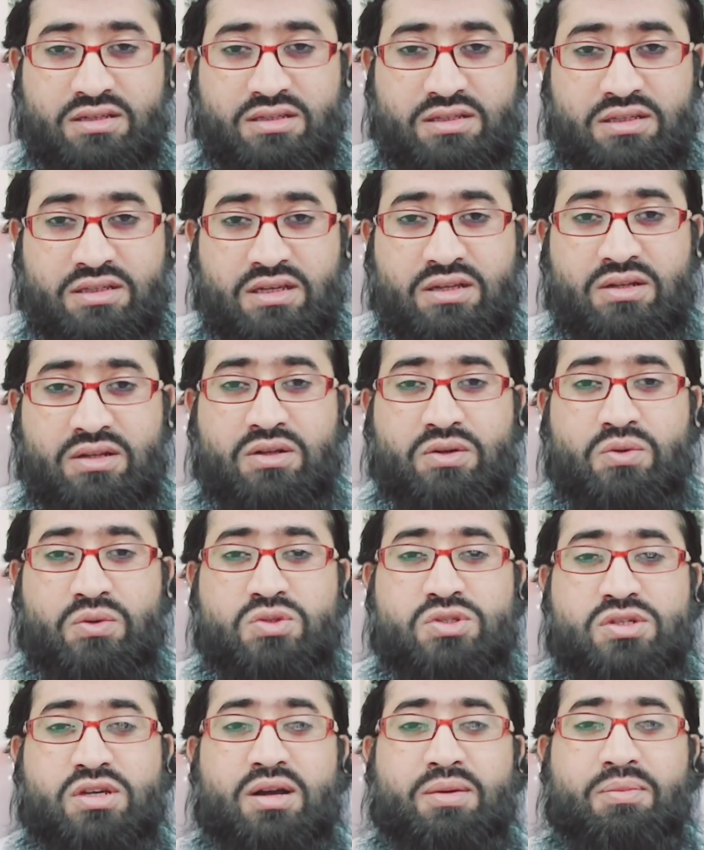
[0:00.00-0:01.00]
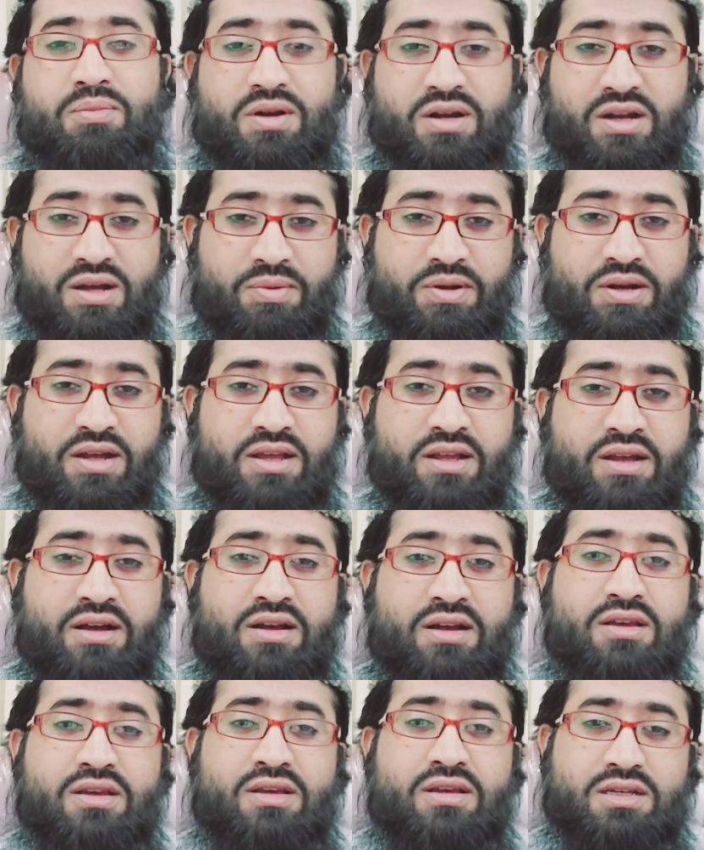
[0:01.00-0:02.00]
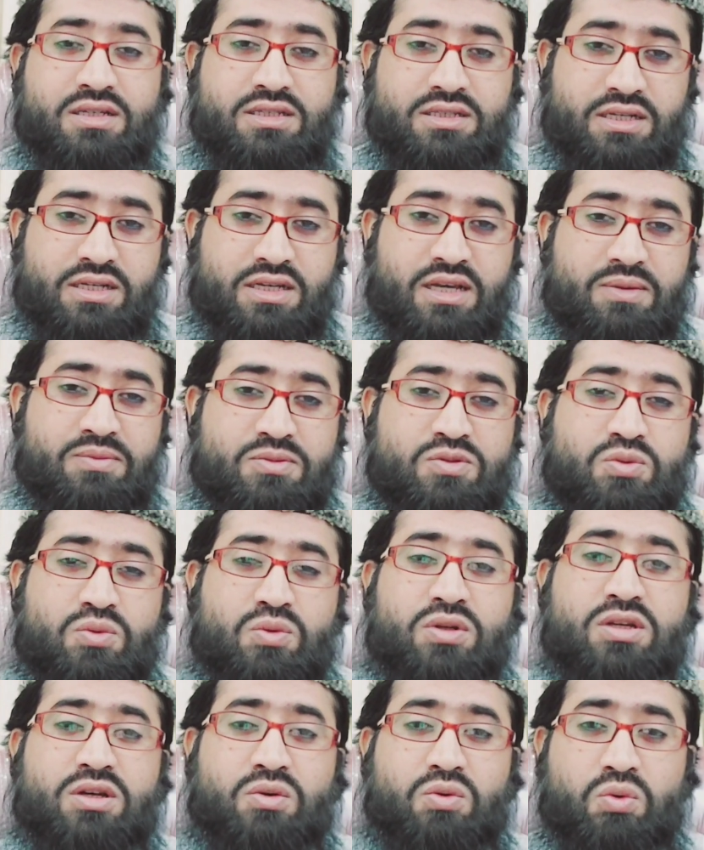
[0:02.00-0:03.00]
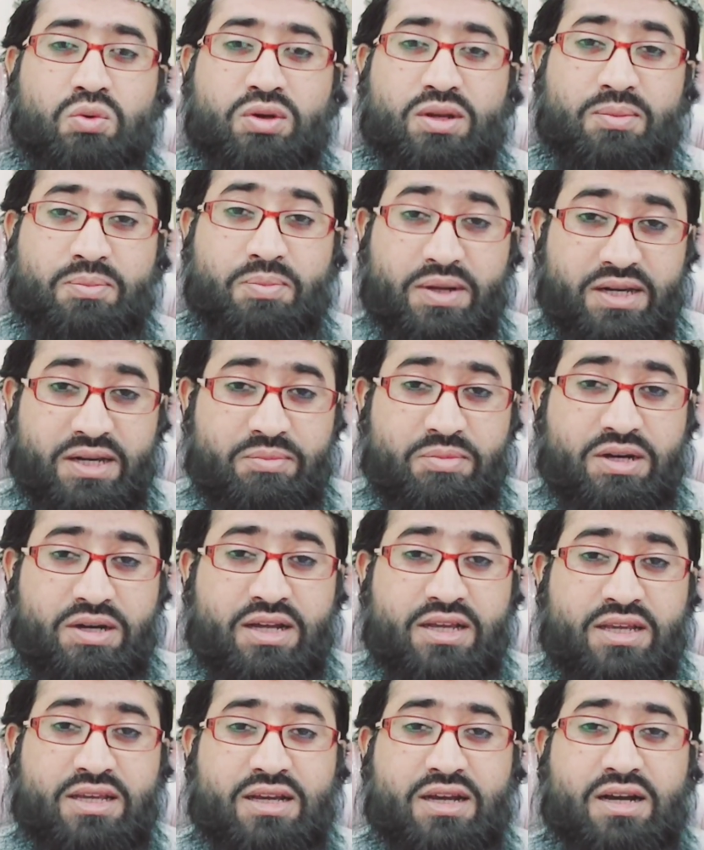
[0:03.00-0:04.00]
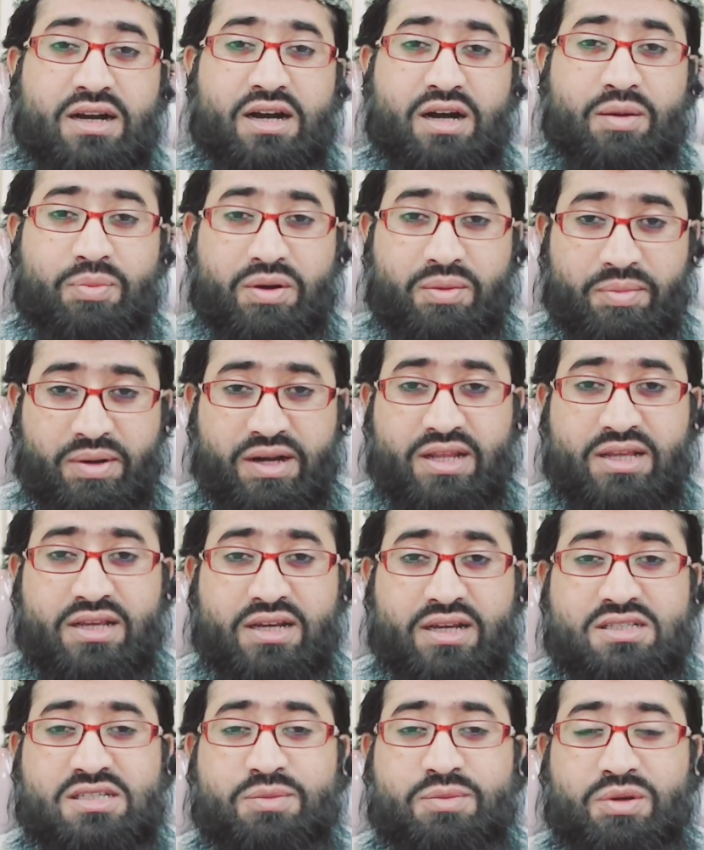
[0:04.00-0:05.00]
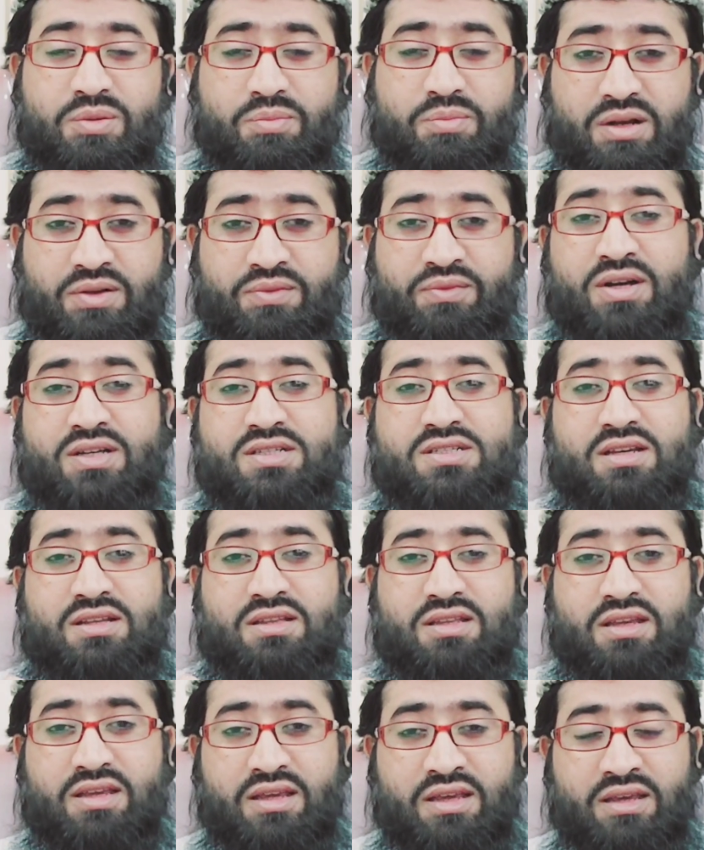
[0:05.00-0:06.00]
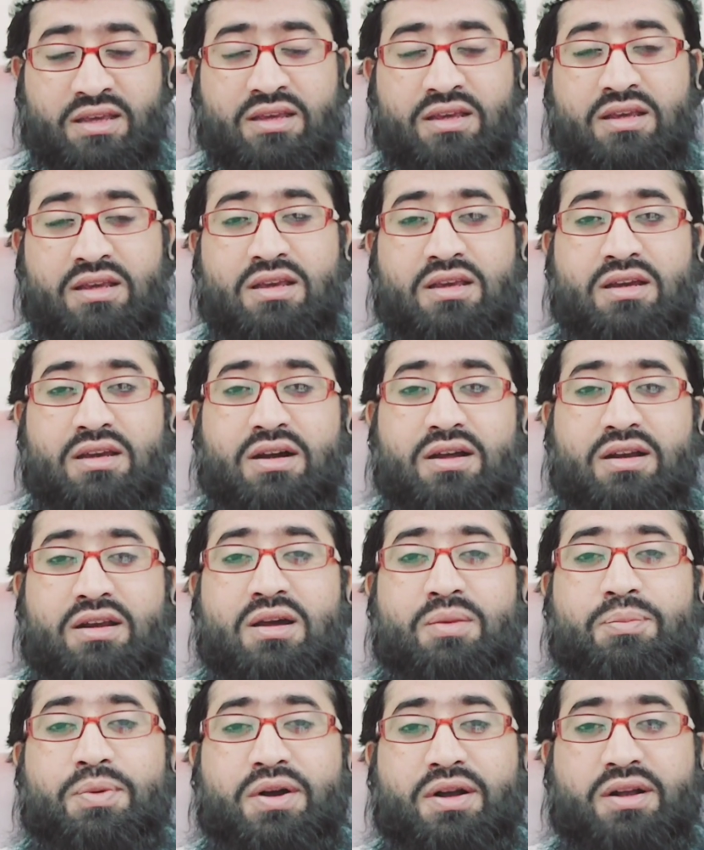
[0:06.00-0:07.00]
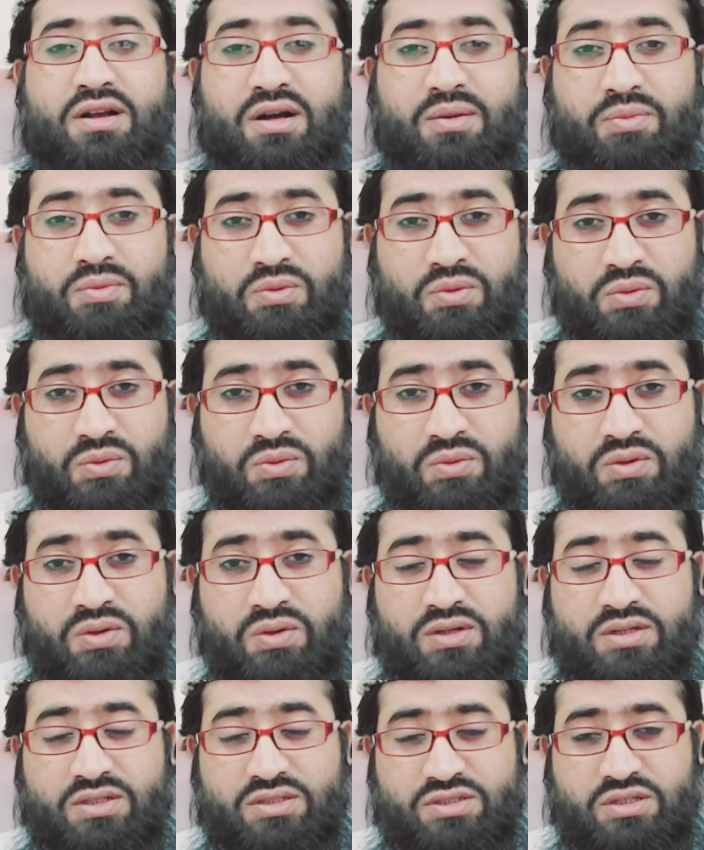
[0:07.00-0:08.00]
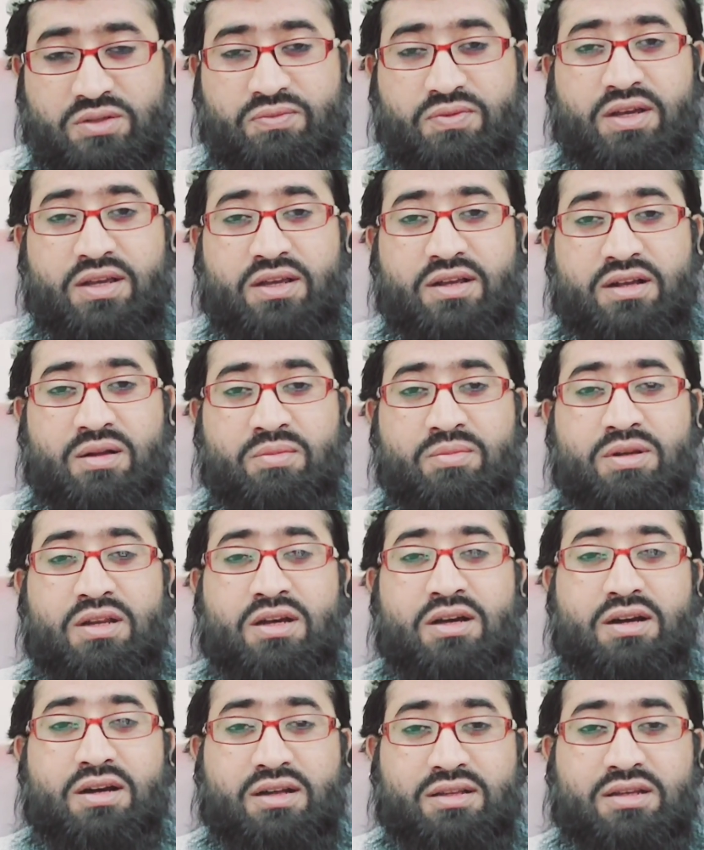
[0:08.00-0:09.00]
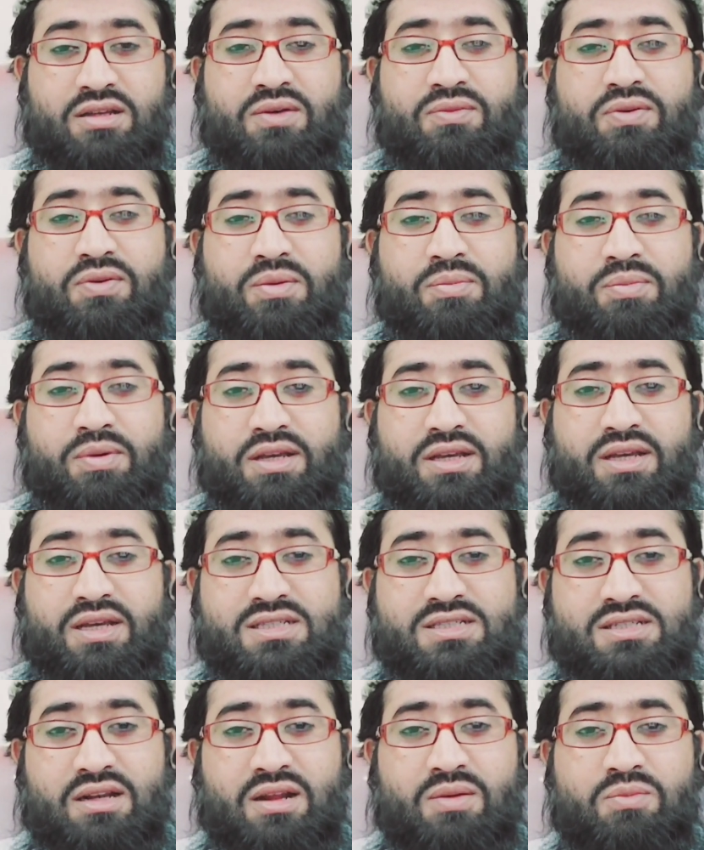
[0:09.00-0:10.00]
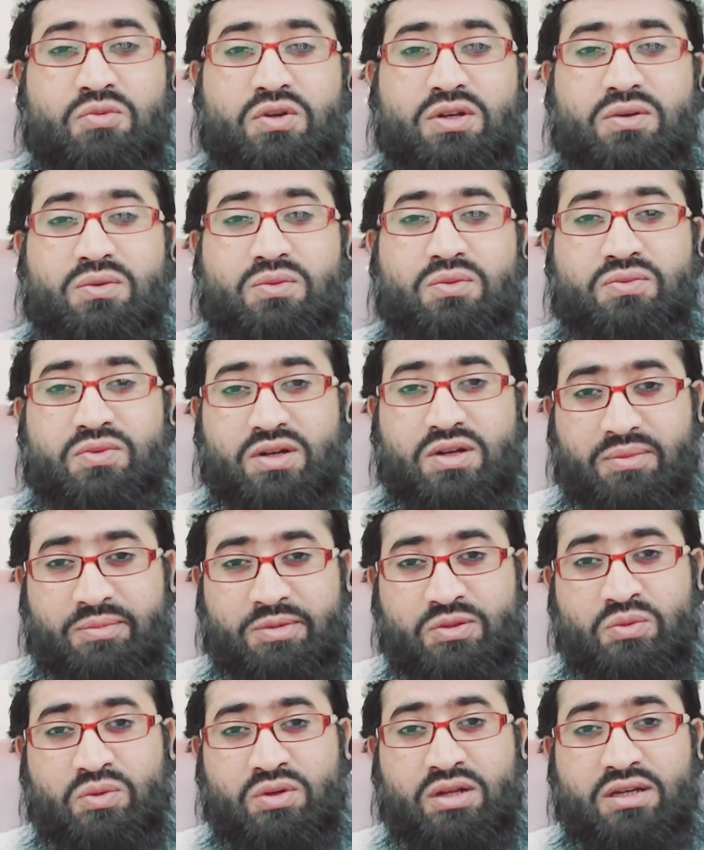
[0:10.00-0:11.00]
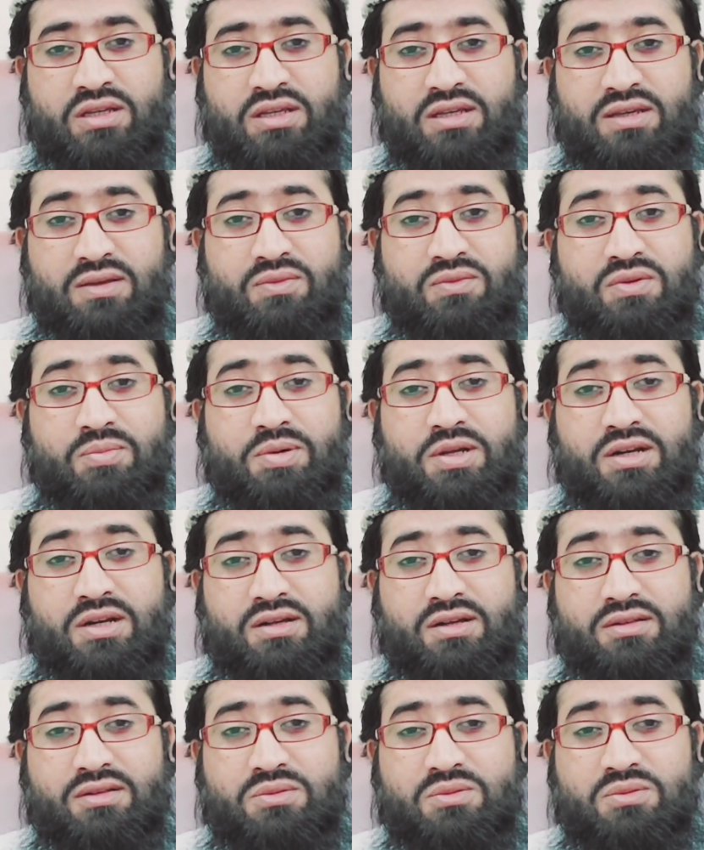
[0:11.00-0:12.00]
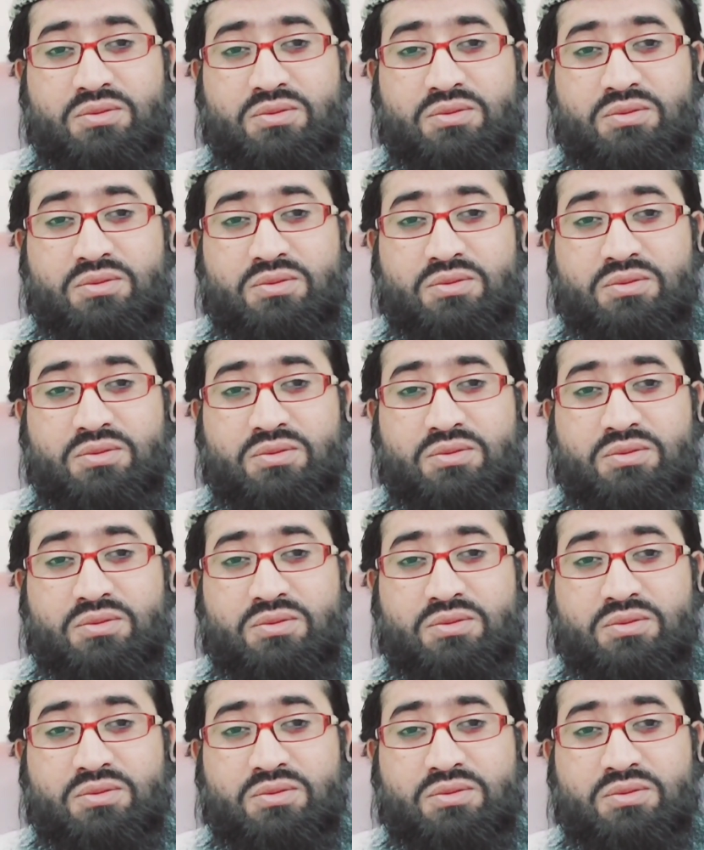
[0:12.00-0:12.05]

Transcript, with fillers: ये नुस्खा बना बनाया ये कैप्सूल या गोली बनी बनाई आप हमारे यहाँ से भी मंगवा सकते हैं अल्लाह पाक आपको शिफा कामिला अता फ़रमाए अल्लाम वरहमल वर्का